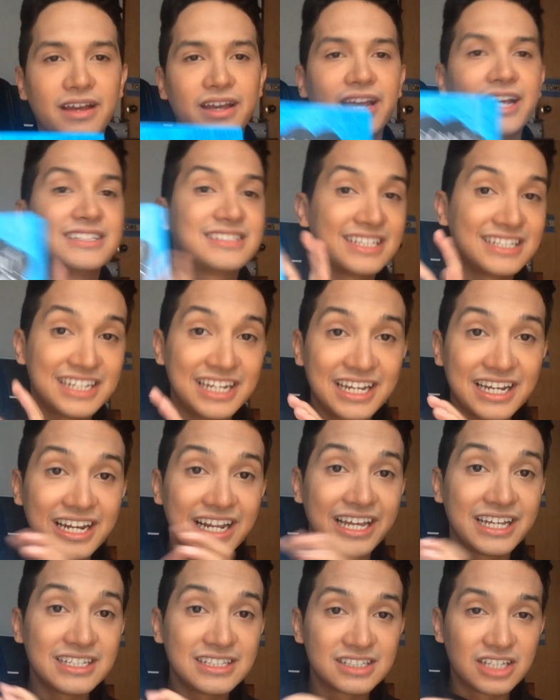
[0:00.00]
Este es en
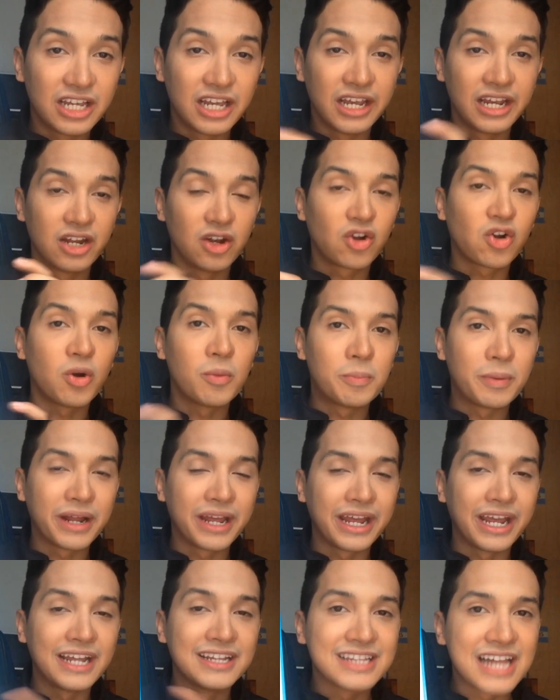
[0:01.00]
inglés, eh, lo
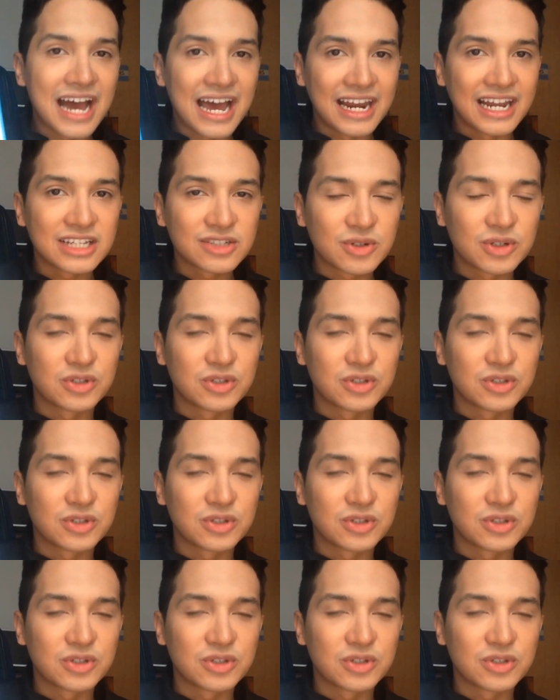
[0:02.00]
compré en Dallas,